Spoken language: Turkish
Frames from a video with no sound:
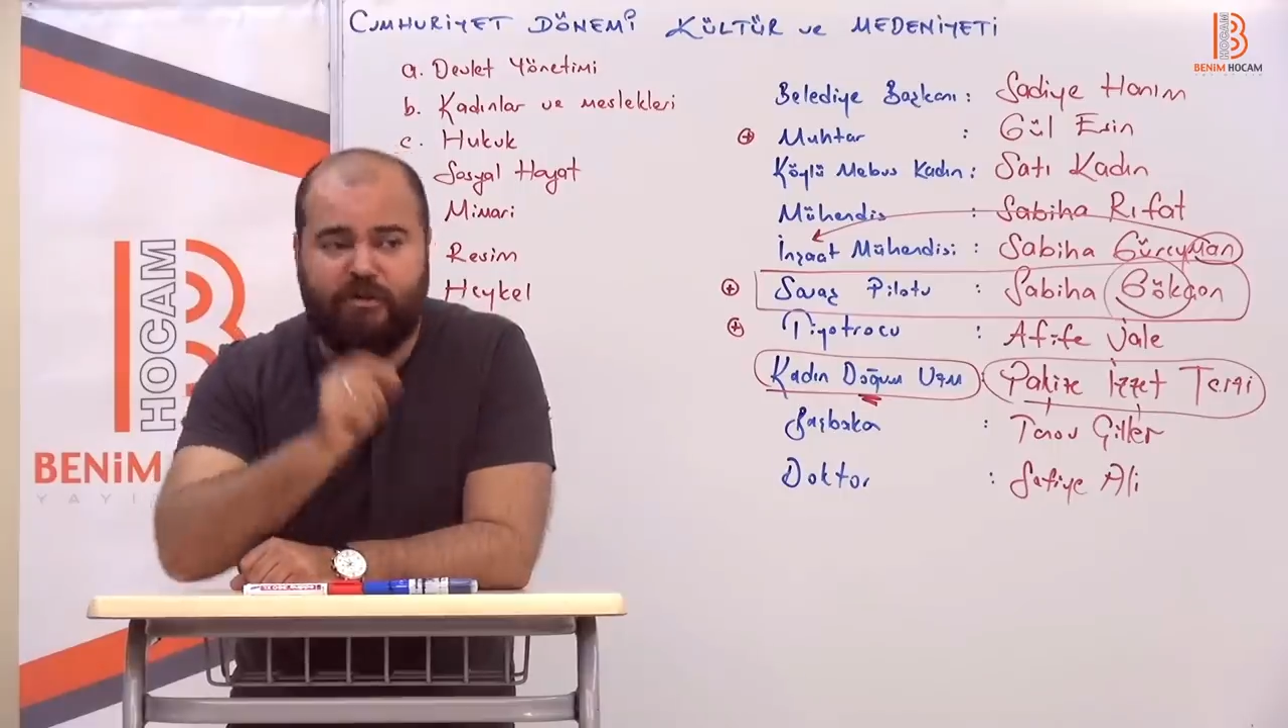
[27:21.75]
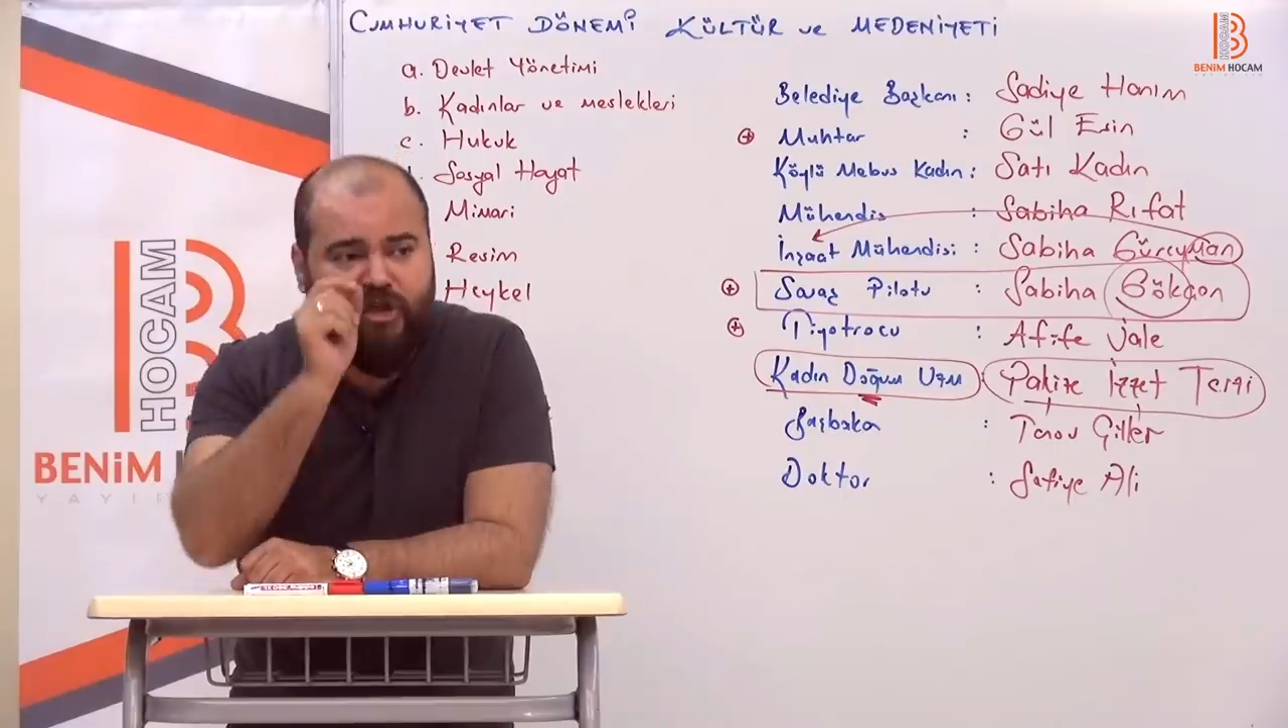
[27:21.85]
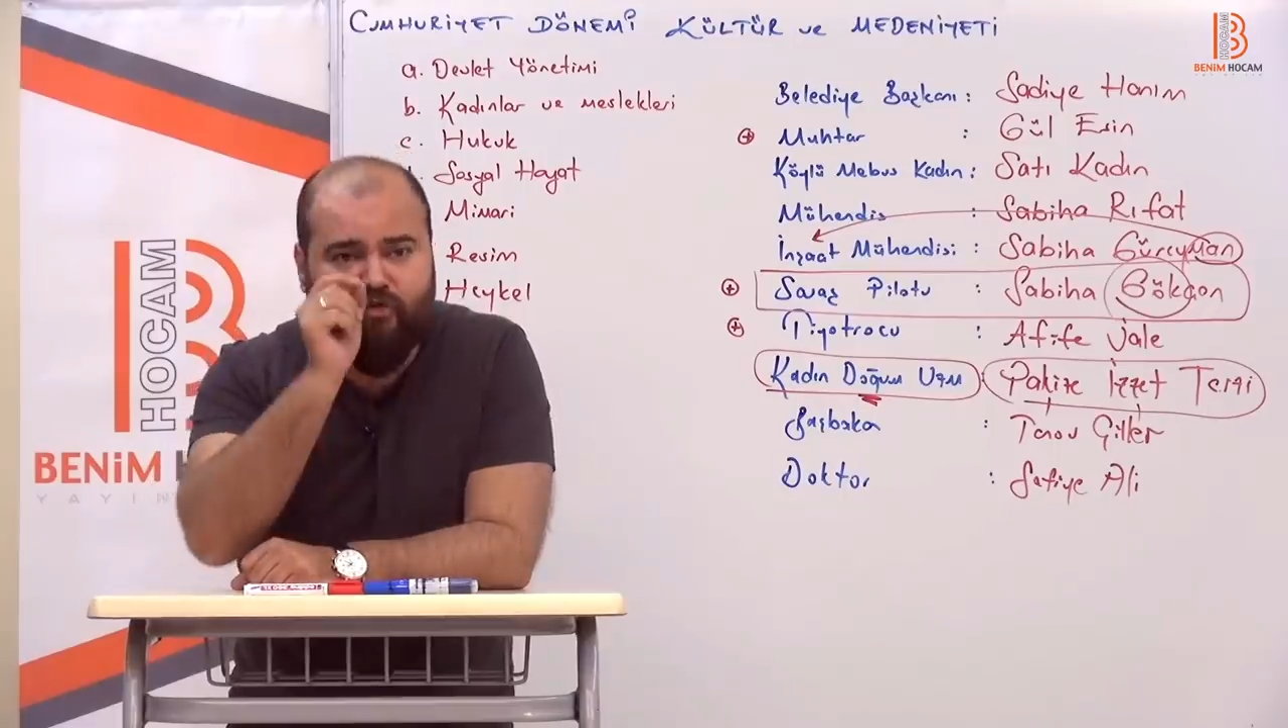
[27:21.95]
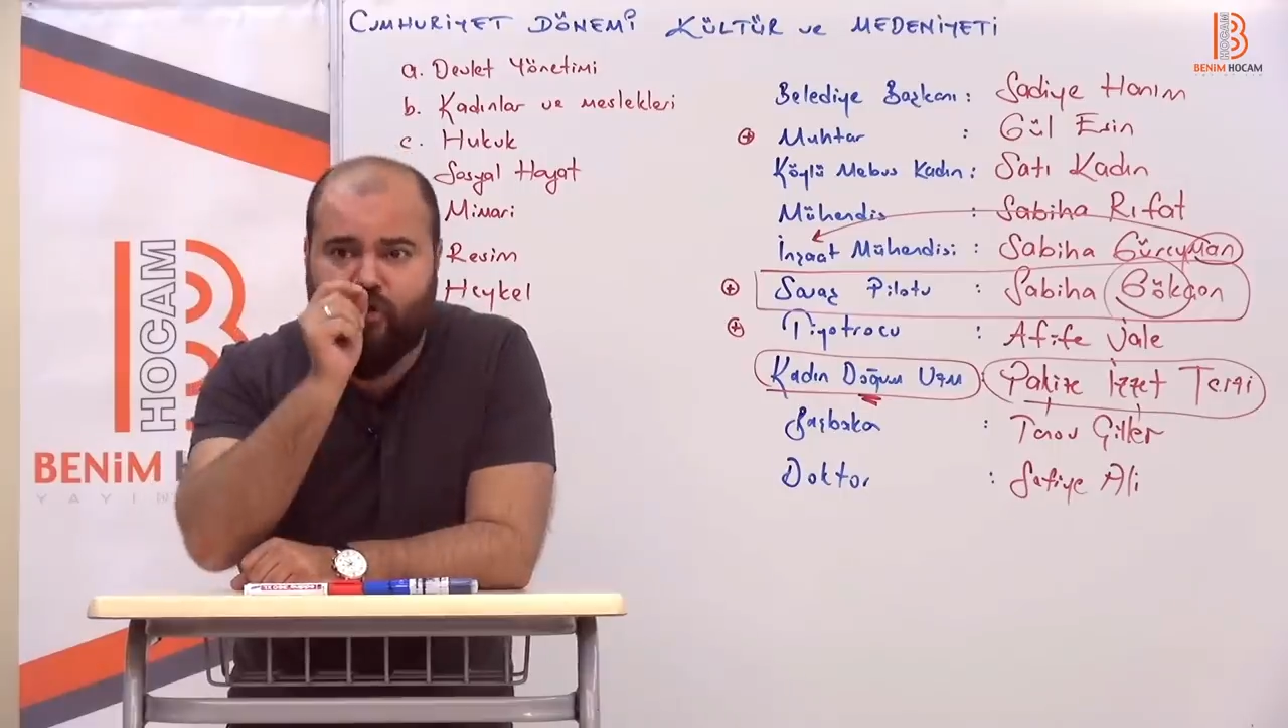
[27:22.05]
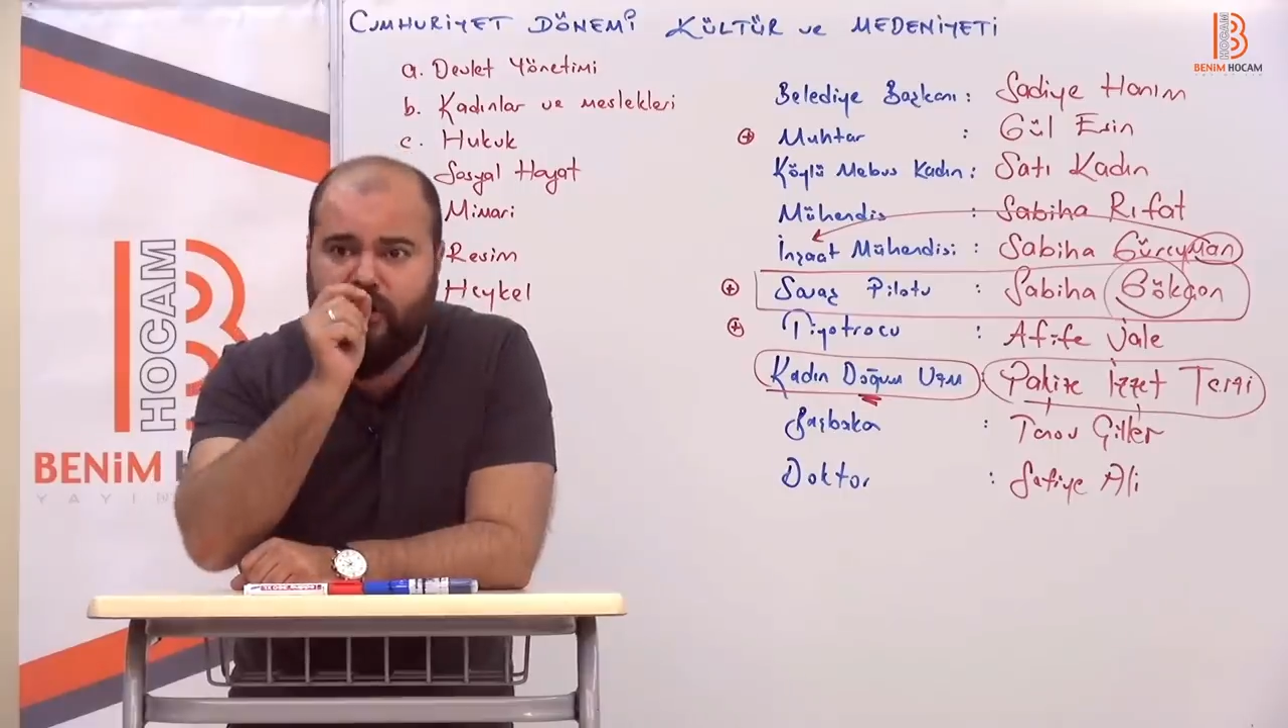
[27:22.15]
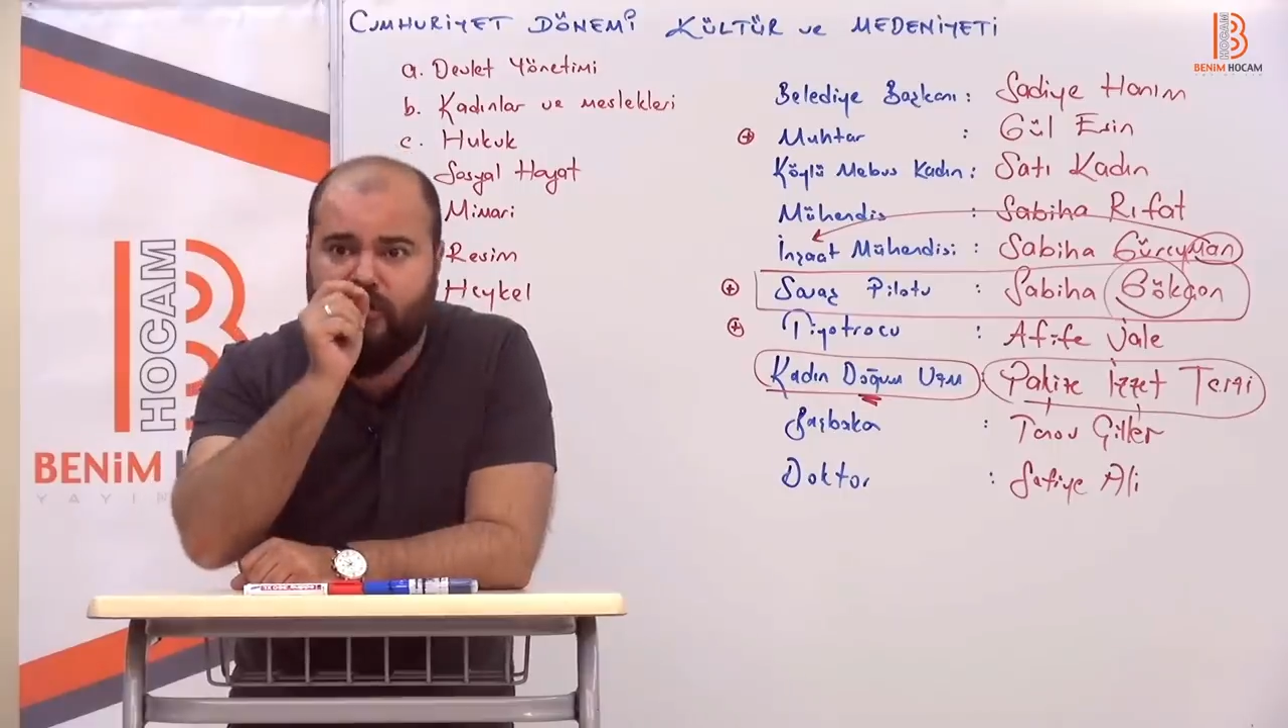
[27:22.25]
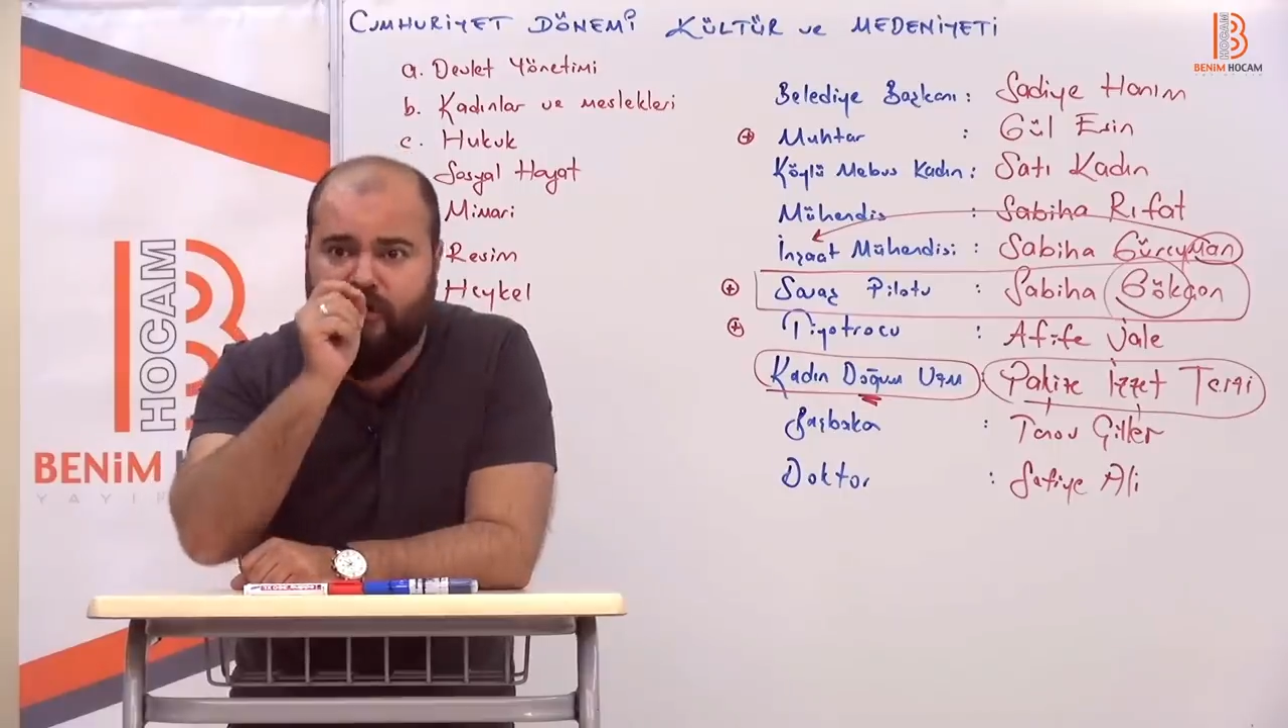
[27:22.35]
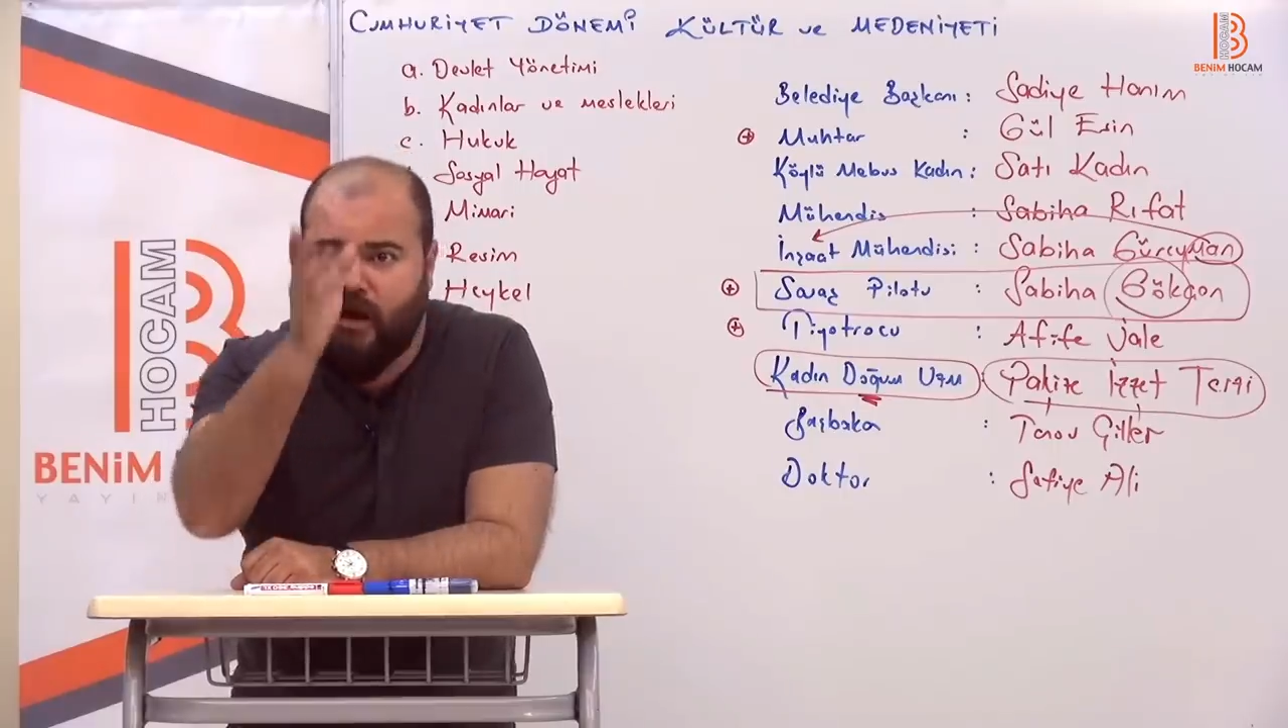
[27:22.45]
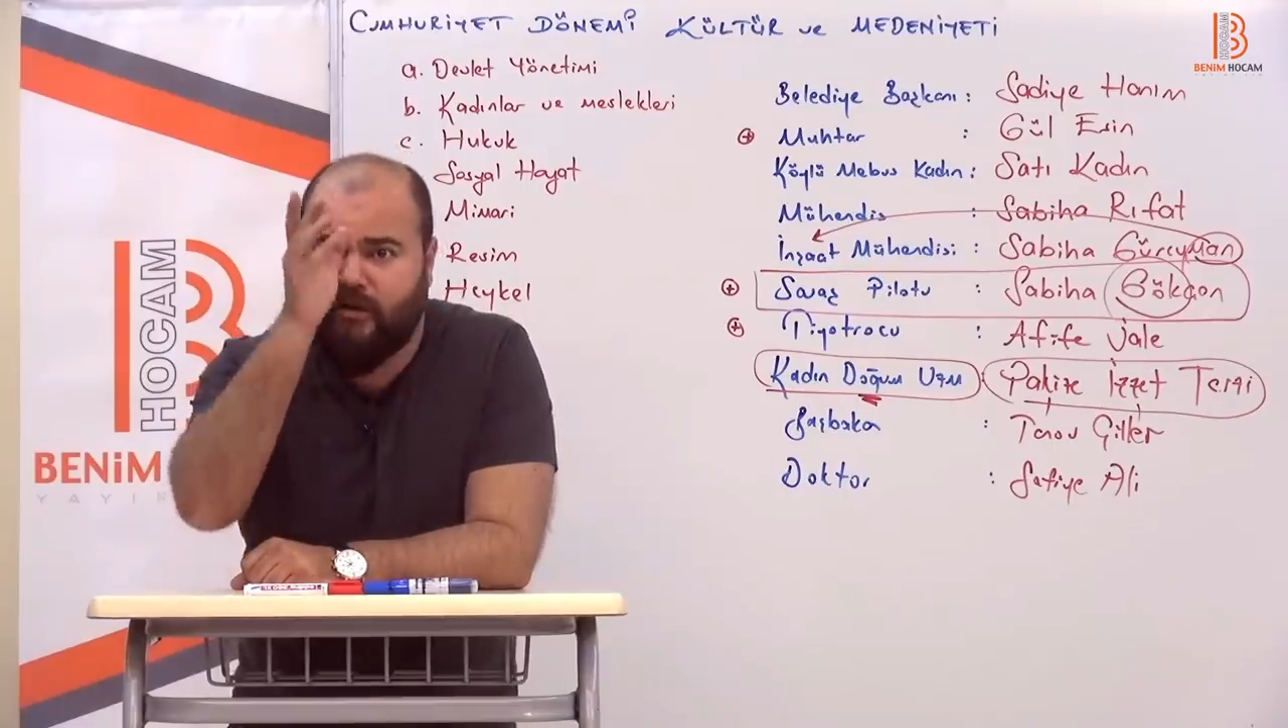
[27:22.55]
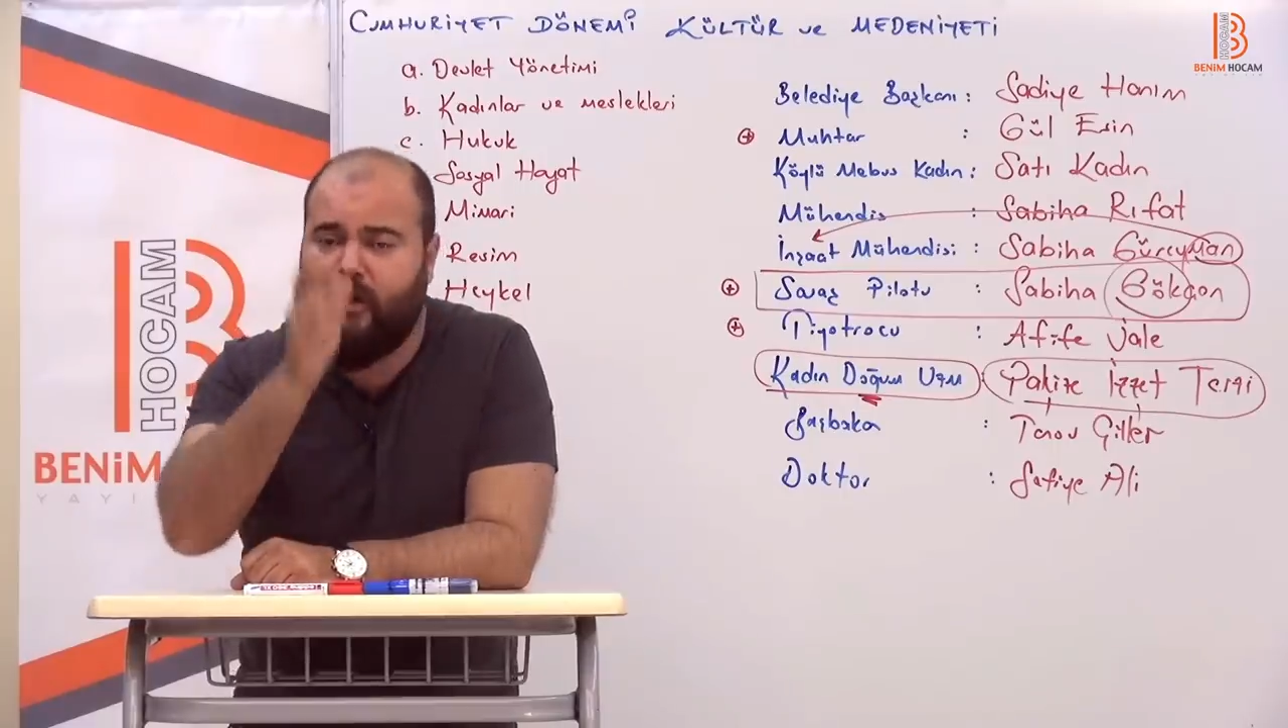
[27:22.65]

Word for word: Bir şey söyledim mi tak